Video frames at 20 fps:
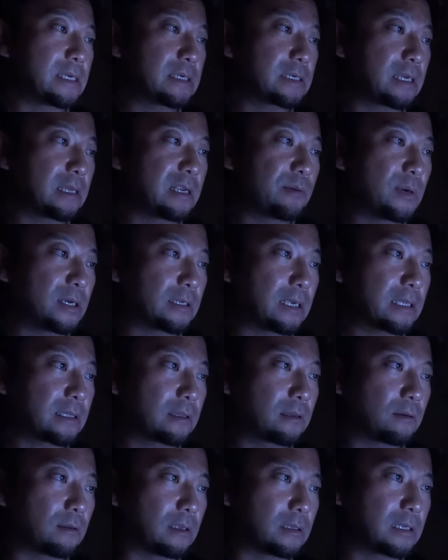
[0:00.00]
ていければなっ
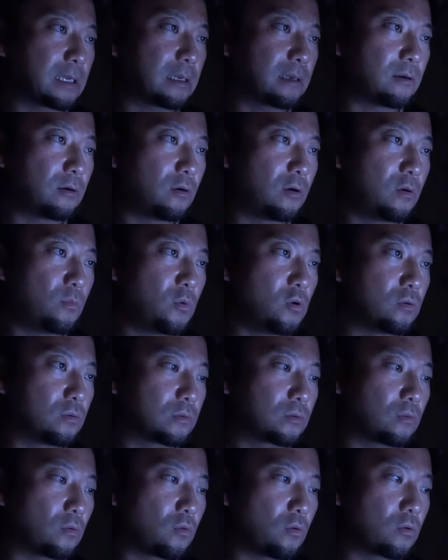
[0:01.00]
ていうのはね思う
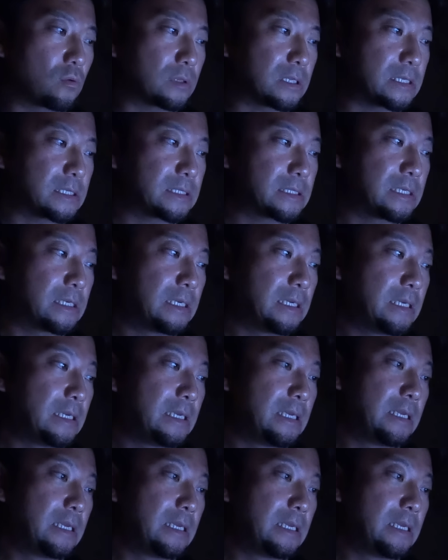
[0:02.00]
ところです。